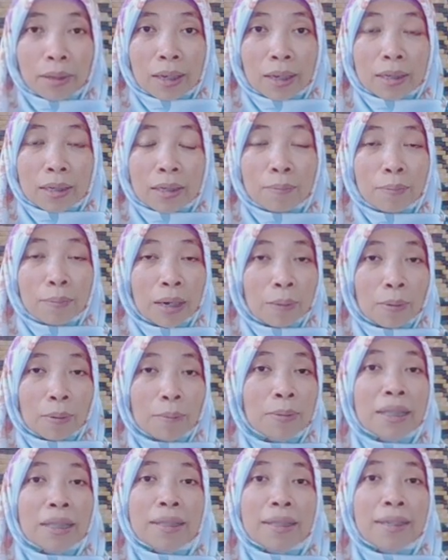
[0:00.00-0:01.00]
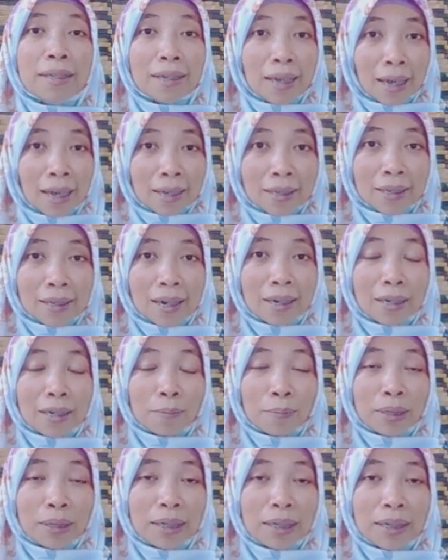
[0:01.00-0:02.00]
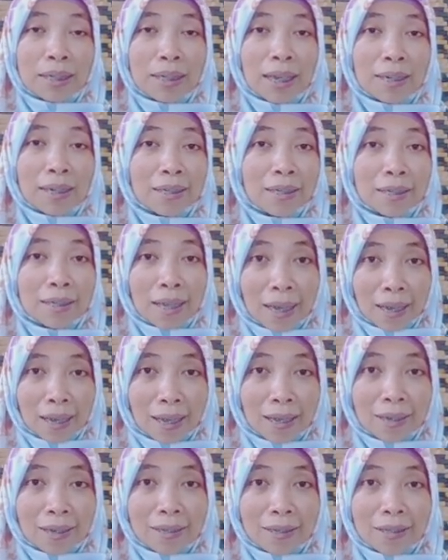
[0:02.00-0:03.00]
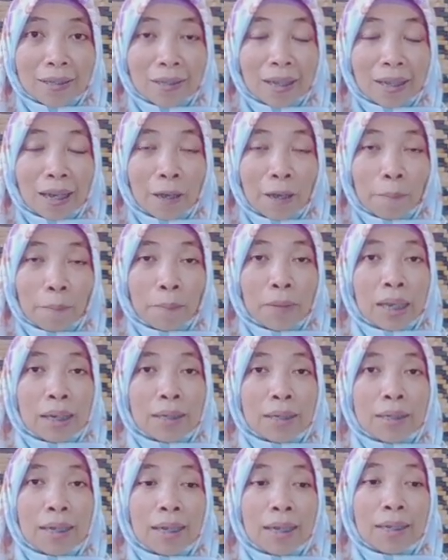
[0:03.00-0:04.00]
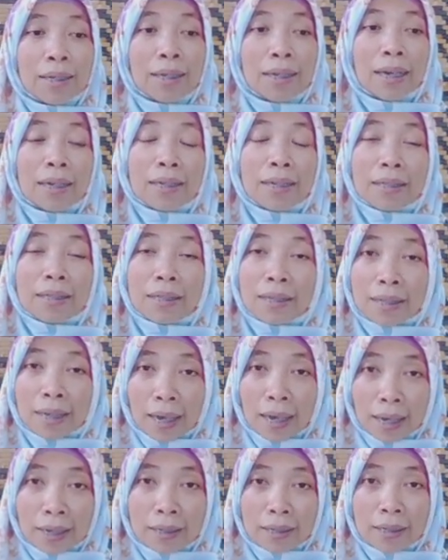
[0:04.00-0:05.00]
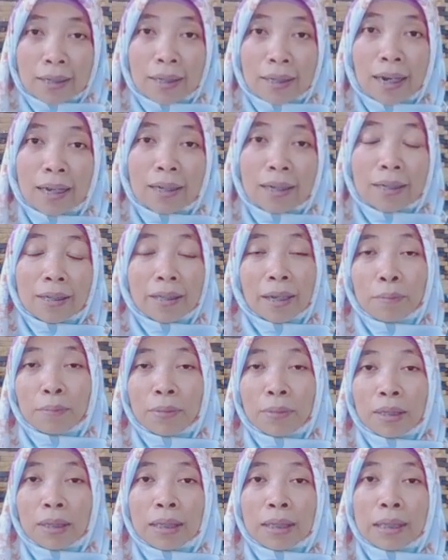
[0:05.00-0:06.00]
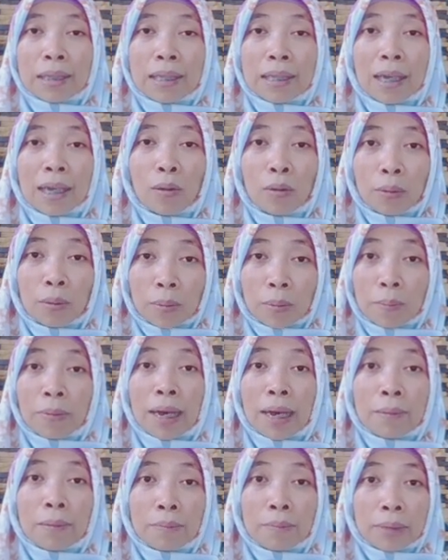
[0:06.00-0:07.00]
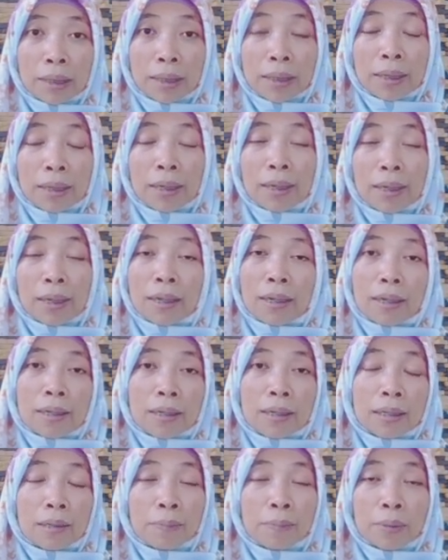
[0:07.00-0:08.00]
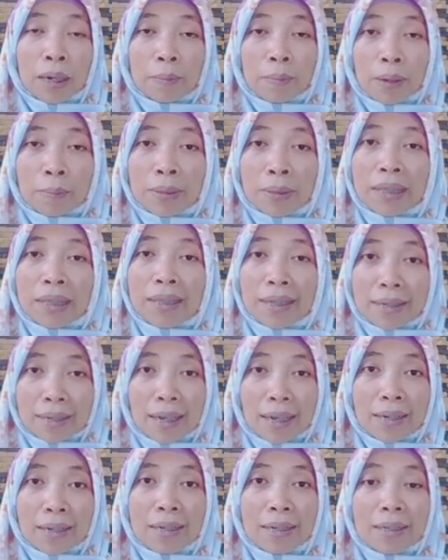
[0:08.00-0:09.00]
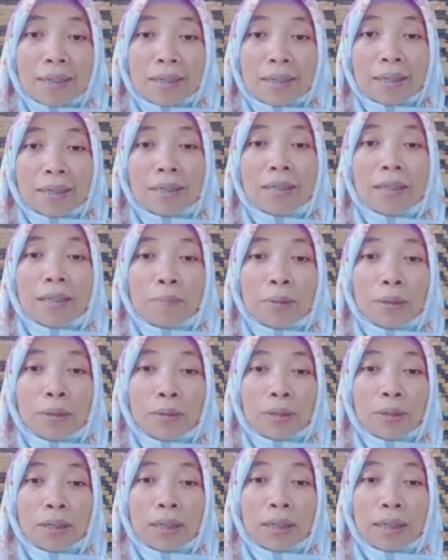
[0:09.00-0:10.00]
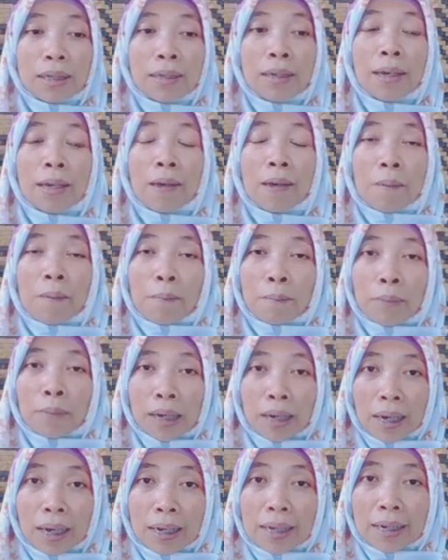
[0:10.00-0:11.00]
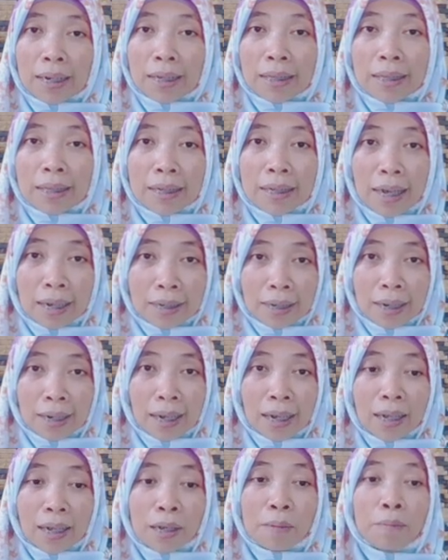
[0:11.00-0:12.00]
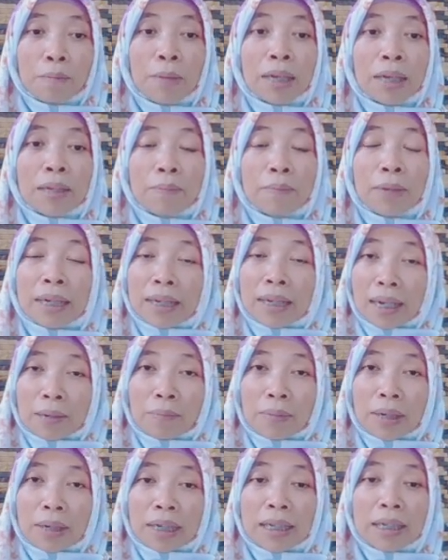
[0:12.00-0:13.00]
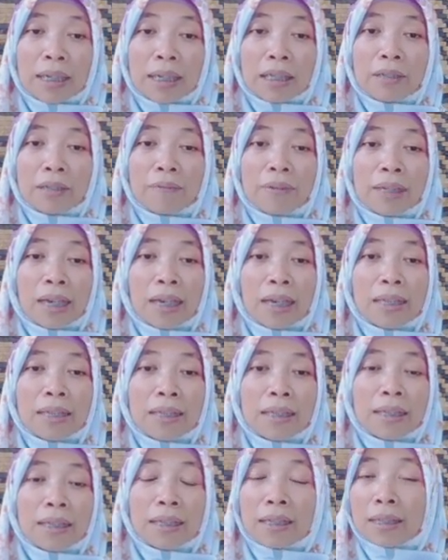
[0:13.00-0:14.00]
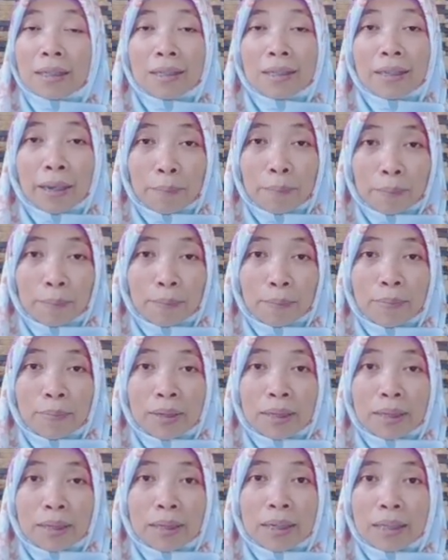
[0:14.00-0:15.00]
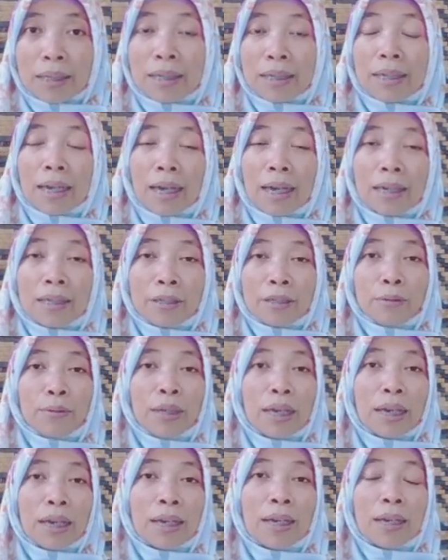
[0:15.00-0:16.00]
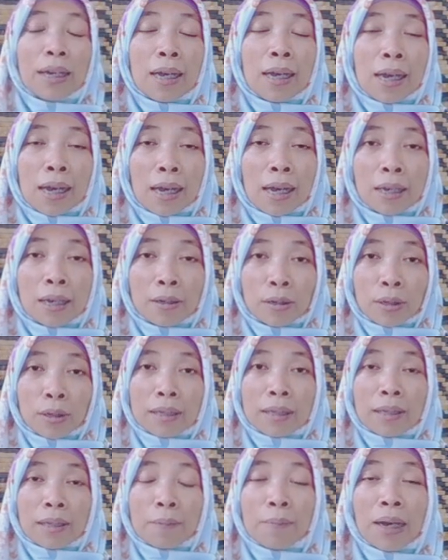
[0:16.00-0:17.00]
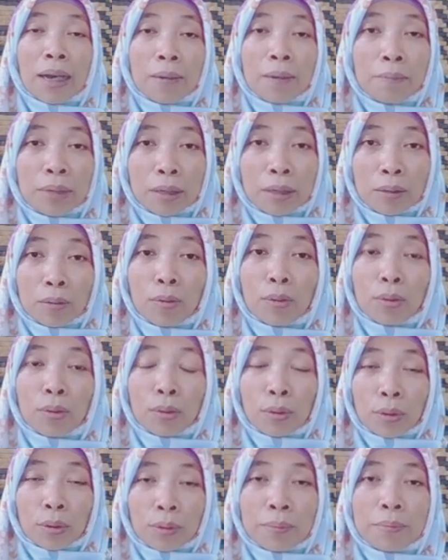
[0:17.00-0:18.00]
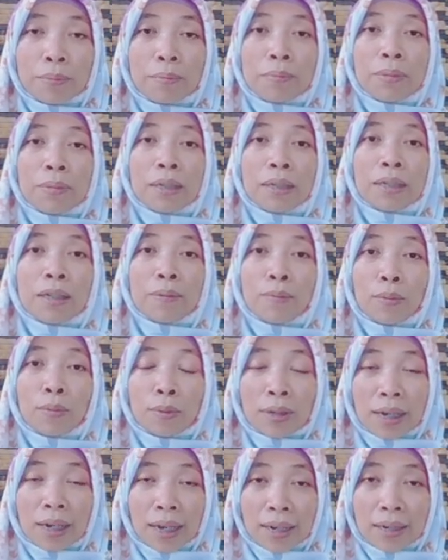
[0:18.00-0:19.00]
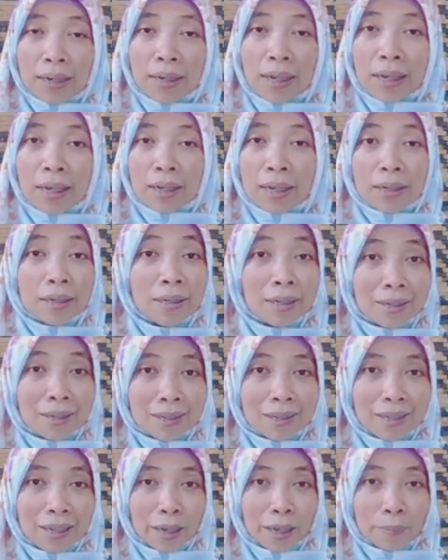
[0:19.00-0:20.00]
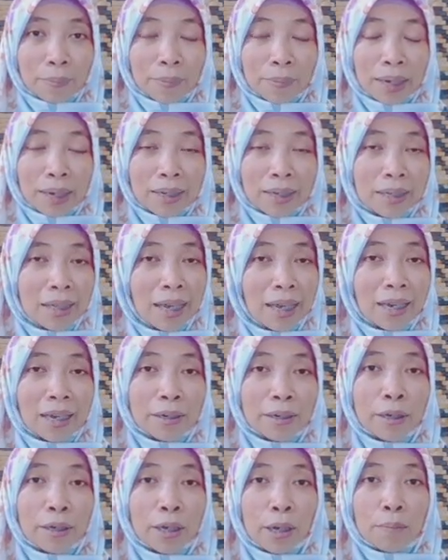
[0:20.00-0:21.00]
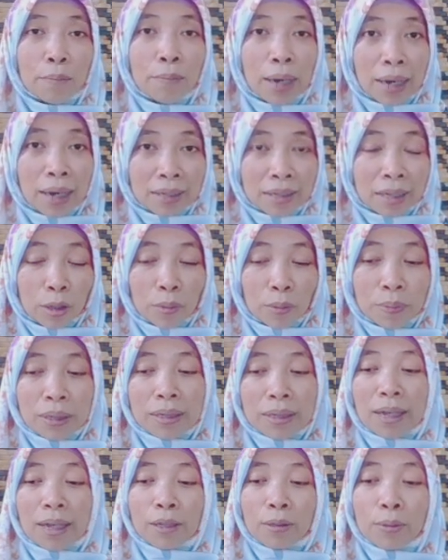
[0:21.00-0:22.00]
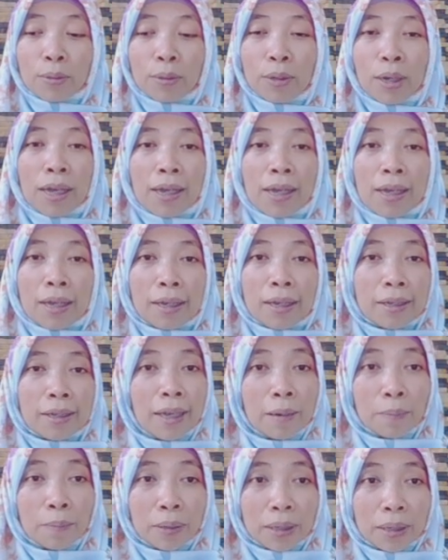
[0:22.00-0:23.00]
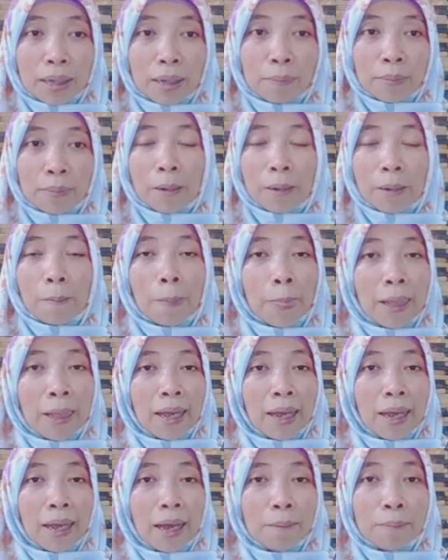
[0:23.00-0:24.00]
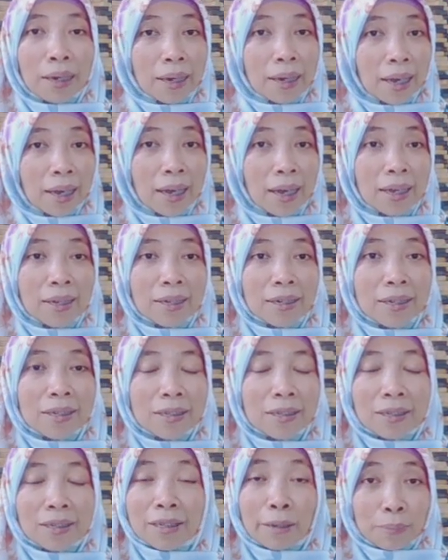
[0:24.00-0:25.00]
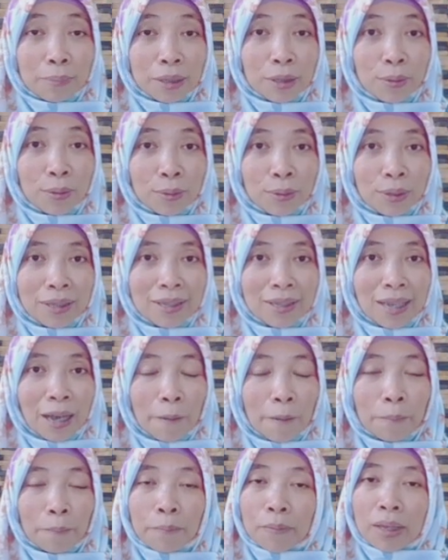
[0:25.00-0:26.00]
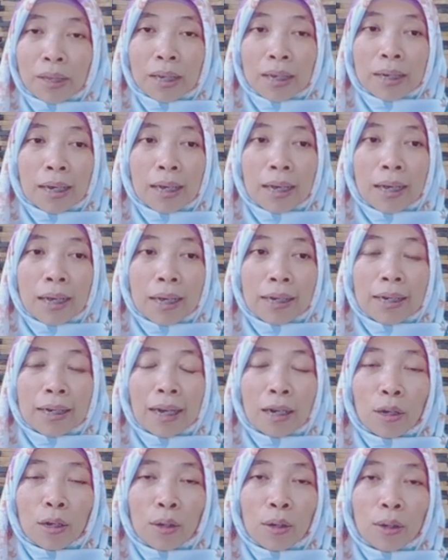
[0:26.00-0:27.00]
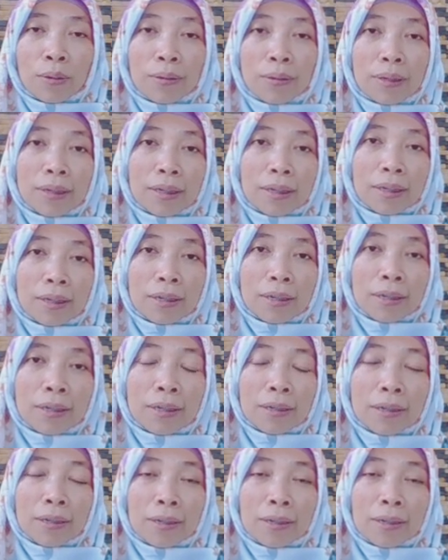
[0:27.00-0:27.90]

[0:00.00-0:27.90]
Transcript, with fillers: Seberapa pentingkah terhadap penelitian kita? Gitu ya. Dan yang ketiga, setelah kita mengetahui memahami uh, seberapa penting dari research gap itu sendiri, maka yang ketiga adalah bagaimana mengidentifikasi research gap. Jadi tiga hal itu yang harus kita pahami untuk menemukan research gap. Nah, kita akan bahas satu persatu. Yang pertama, apakah research gap itu gitu ya. Nah, kalau uh,